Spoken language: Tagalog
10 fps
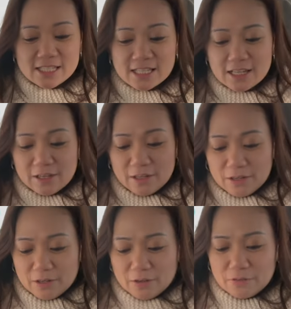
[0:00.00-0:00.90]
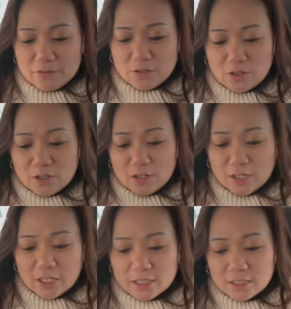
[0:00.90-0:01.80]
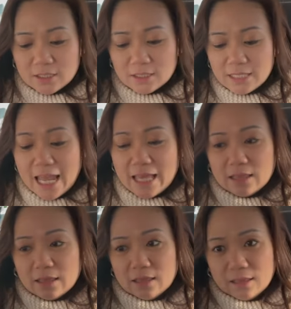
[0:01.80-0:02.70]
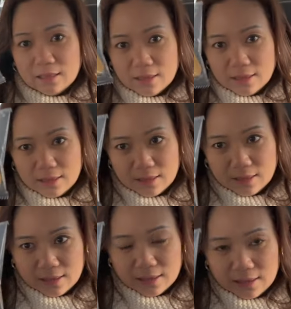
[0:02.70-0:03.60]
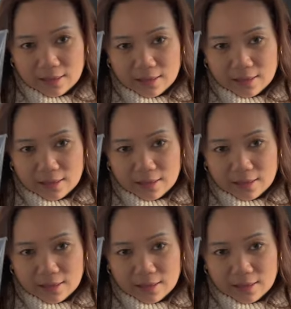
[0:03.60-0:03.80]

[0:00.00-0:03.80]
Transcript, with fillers: One each. For 10. 10. Wow. Oh, sakto.